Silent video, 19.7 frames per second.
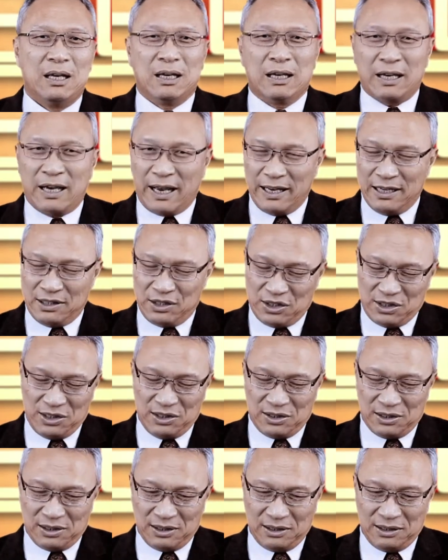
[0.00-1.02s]
开汽
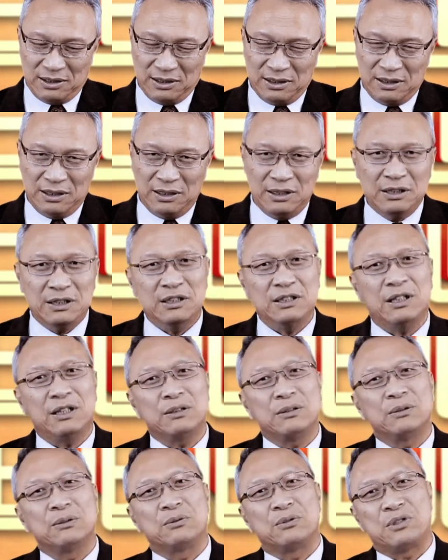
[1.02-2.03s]
车一定要
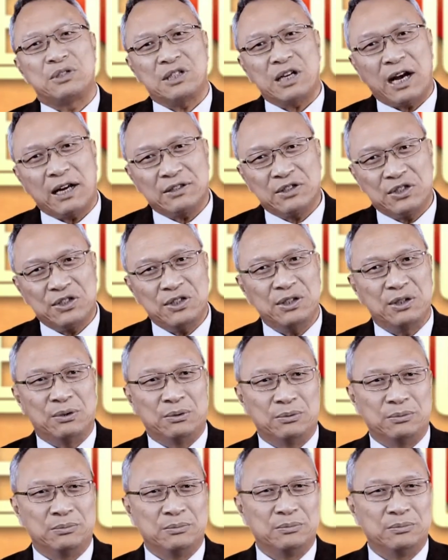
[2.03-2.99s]
有加汽油，